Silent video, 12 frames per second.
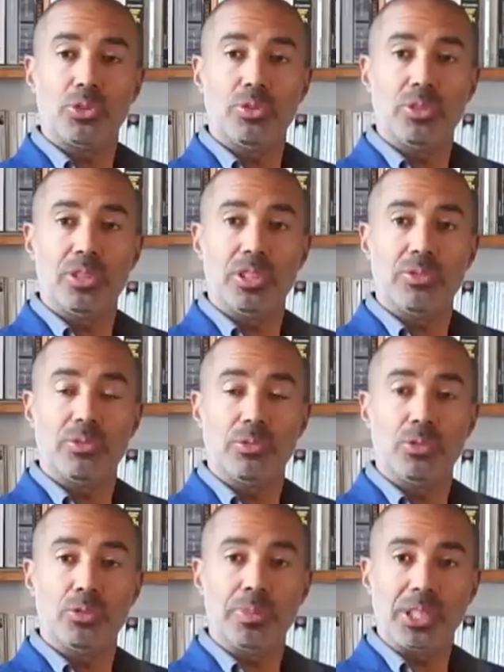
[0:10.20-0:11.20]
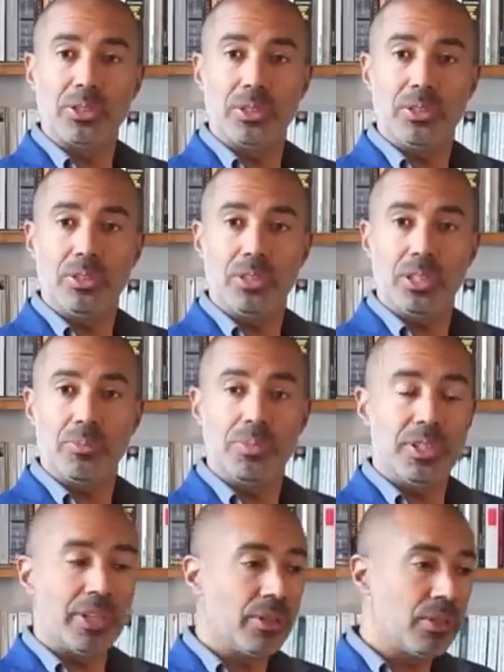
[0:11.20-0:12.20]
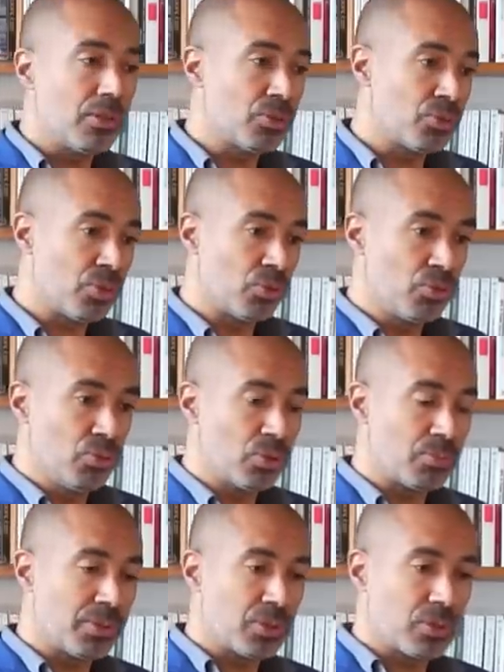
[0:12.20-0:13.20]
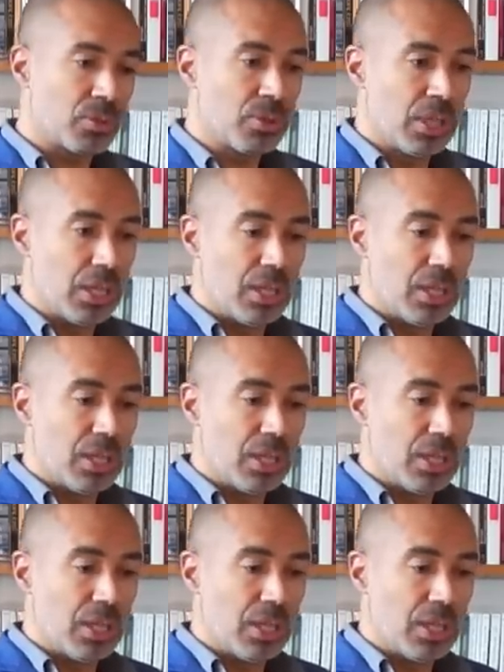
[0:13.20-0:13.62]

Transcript: je ne défonce personne, et puis d'ailleurs, surtout, je pense que